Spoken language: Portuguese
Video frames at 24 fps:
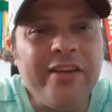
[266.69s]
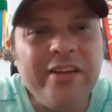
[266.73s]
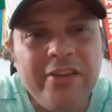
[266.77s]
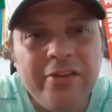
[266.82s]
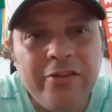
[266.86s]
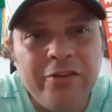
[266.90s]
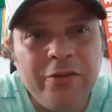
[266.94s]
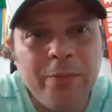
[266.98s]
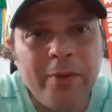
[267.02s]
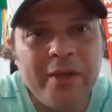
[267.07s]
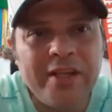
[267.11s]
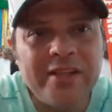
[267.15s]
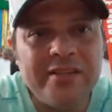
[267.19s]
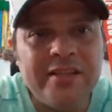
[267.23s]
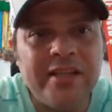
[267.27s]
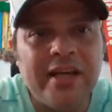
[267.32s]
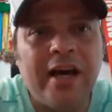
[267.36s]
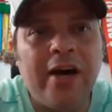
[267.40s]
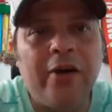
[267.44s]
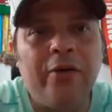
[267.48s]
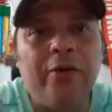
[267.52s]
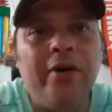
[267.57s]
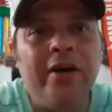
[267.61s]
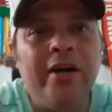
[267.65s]
em
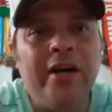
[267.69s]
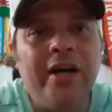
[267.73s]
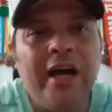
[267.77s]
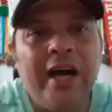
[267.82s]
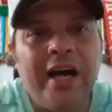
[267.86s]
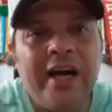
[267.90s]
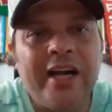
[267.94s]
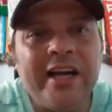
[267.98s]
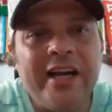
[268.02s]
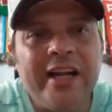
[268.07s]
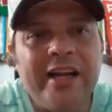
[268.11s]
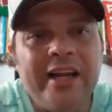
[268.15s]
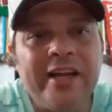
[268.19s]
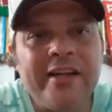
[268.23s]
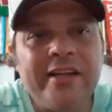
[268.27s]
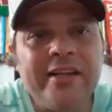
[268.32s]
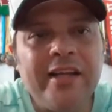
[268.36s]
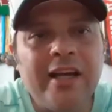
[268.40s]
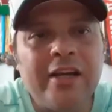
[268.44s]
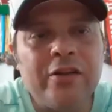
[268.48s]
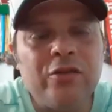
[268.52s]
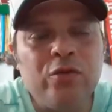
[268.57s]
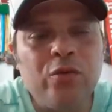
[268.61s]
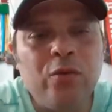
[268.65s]
especial a galera
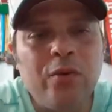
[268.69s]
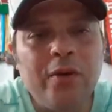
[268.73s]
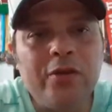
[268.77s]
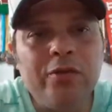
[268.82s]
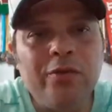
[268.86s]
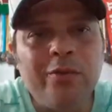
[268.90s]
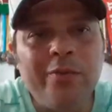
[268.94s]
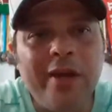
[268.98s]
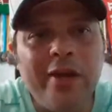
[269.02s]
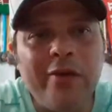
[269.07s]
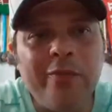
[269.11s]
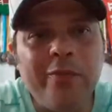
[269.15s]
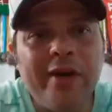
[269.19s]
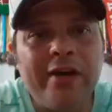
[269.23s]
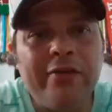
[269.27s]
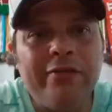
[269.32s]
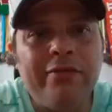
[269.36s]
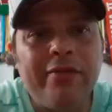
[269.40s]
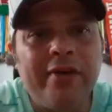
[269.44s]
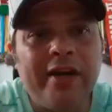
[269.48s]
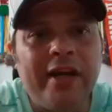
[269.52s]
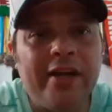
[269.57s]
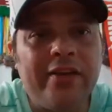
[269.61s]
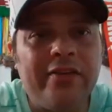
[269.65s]
que atua do meio para
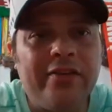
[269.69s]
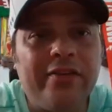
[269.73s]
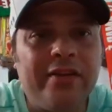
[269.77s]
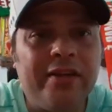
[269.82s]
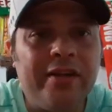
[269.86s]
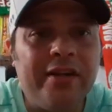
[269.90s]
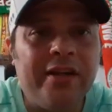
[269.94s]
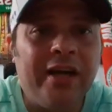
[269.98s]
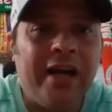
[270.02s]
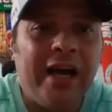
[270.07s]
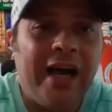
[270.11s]
frente.